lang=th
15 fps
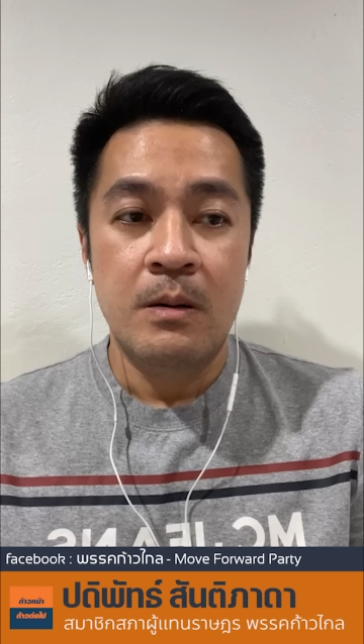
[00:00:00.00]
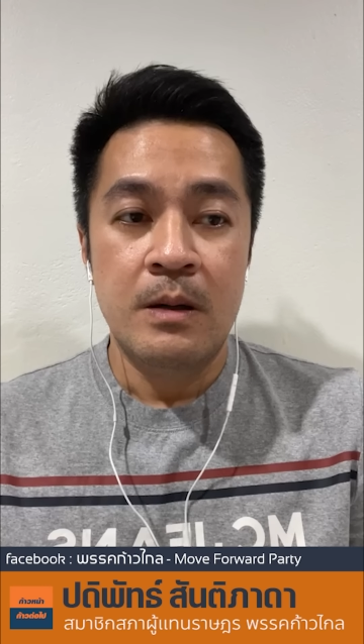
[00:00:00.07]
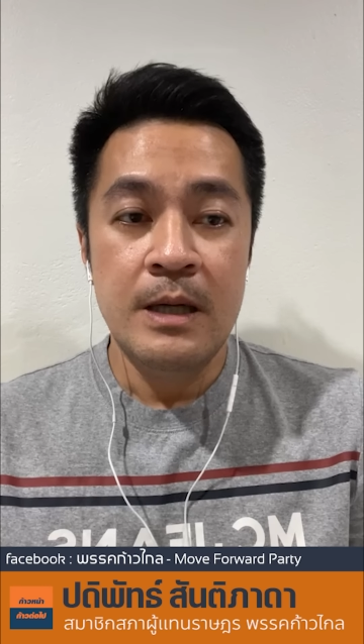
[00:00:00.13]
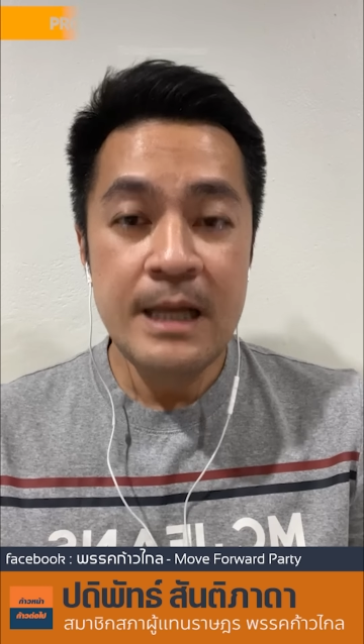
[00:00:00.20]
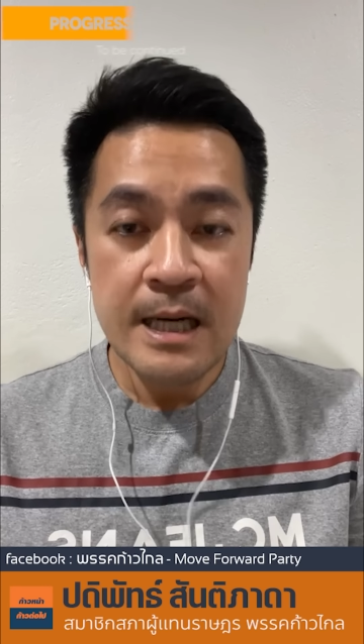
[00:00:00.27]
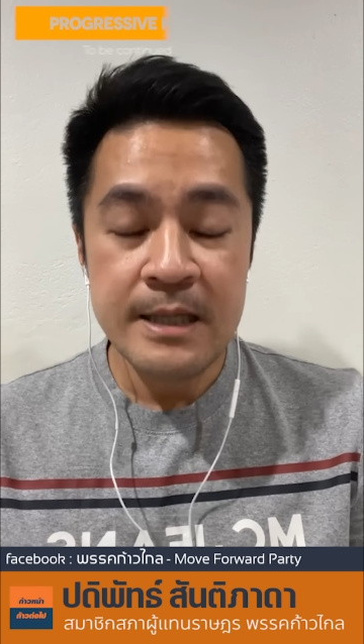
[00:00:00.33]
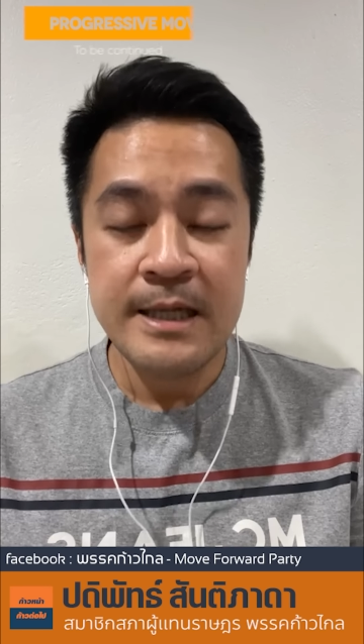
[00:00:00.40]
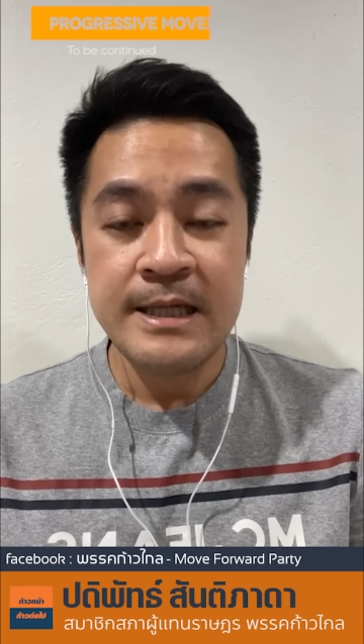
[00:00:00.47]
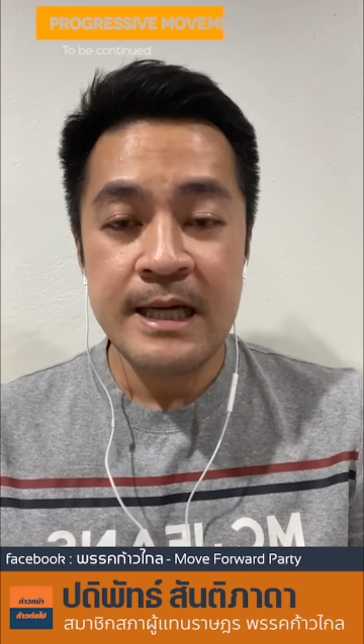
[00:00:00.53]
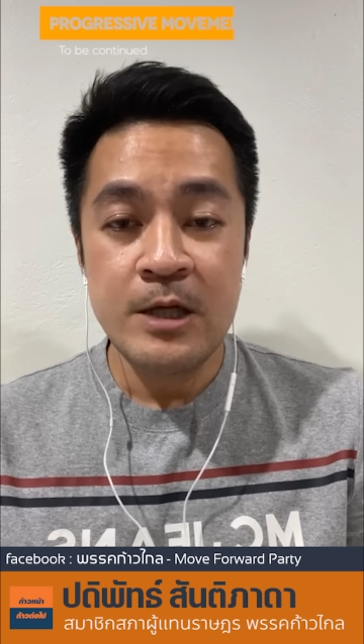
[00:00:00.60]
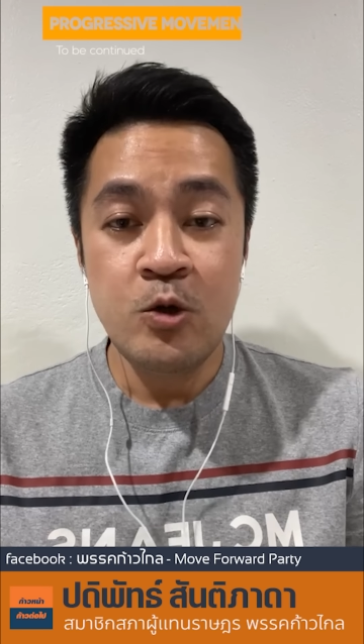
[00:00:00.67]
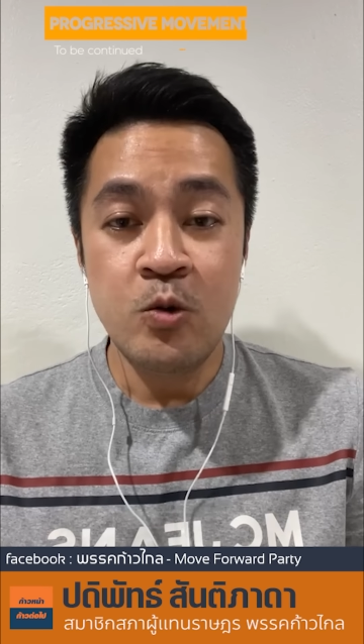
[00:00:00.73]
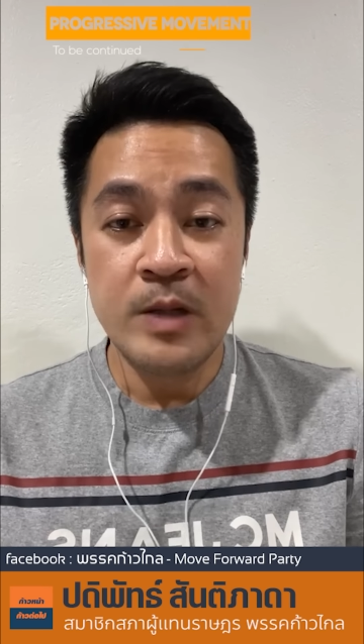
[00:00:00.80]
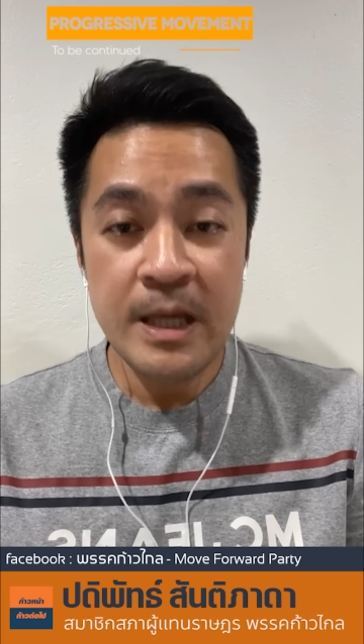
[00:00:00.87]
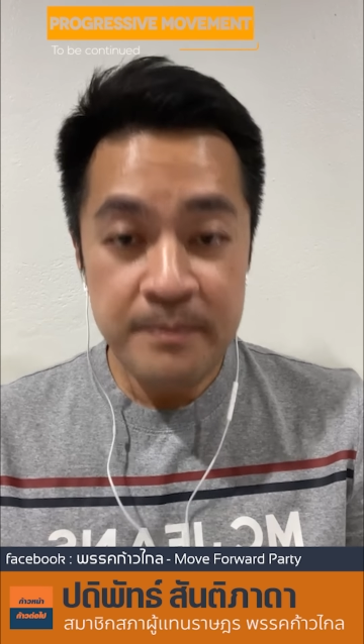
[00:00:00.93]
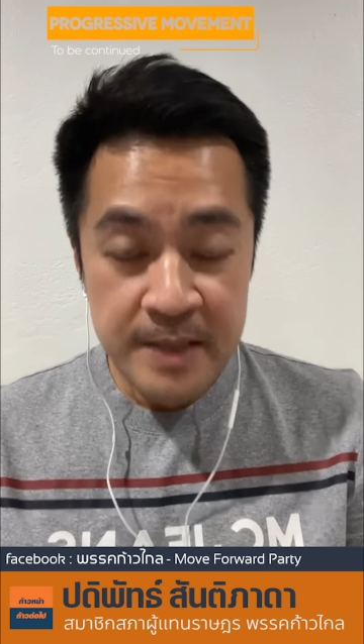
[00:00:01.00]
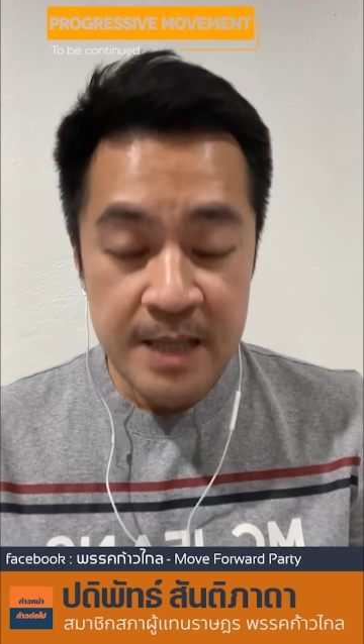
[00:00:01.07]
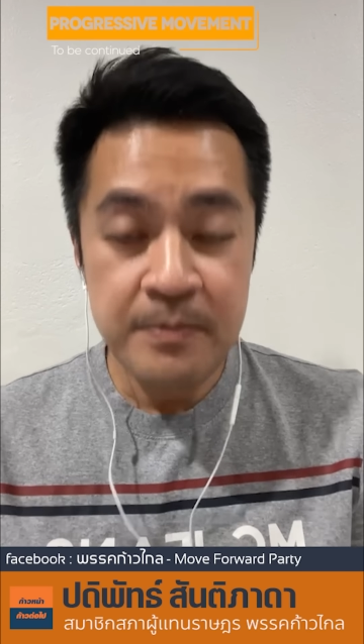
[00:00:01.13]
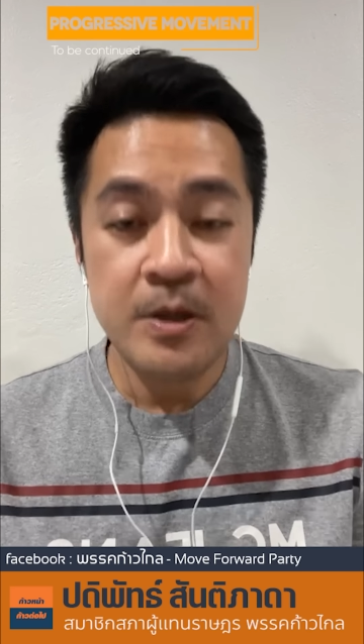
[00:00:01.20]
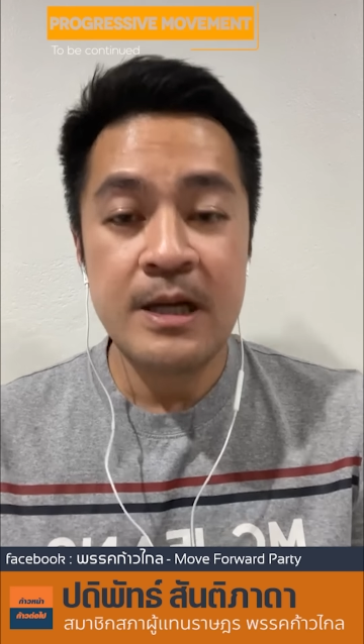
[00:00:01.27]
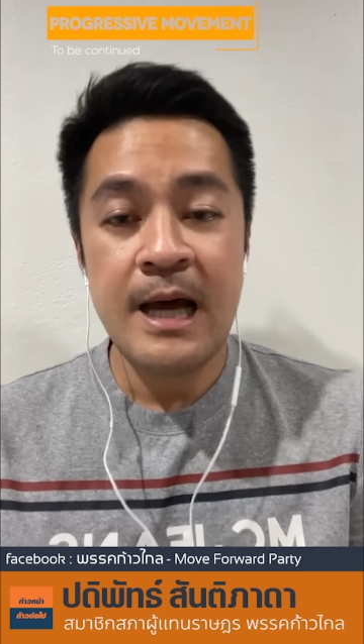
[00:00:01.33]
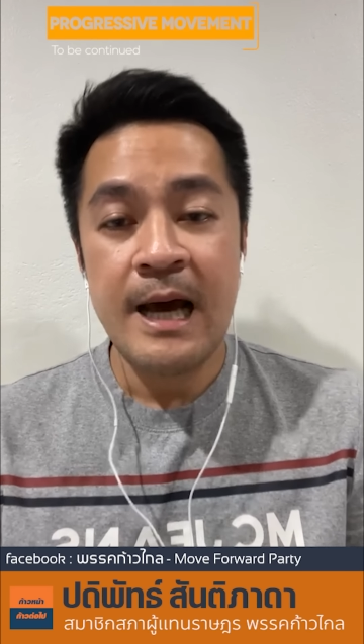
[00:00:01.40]
เลือกที่จะอยู่เงีย
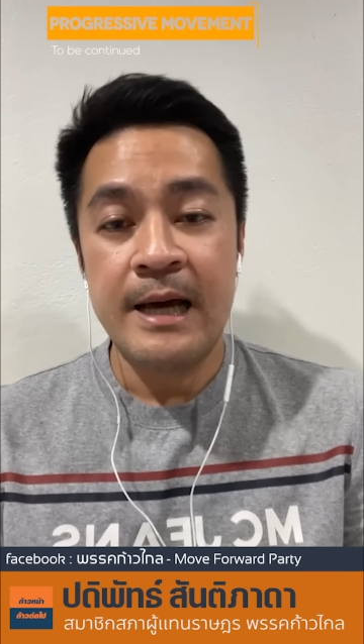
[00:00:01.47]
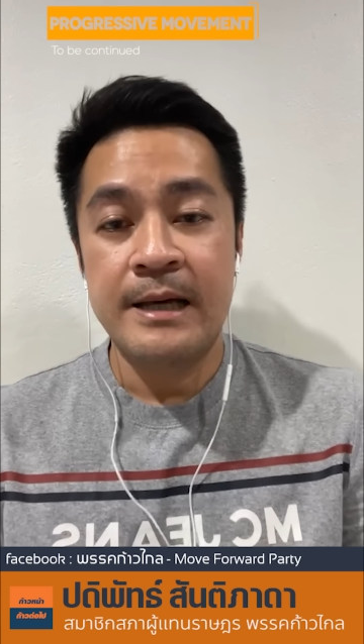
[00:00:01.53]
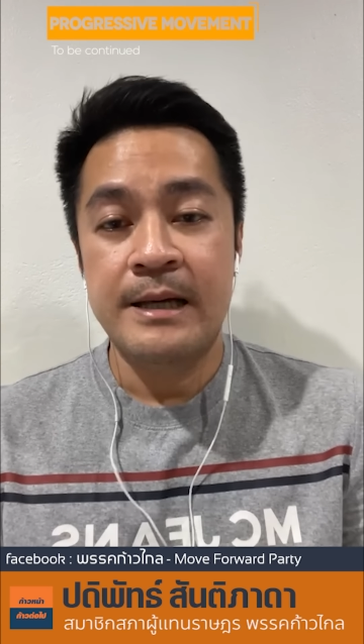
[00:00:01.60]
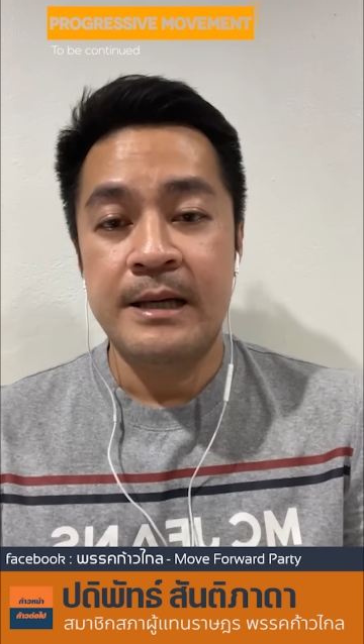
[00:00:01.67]
บๆก็ได้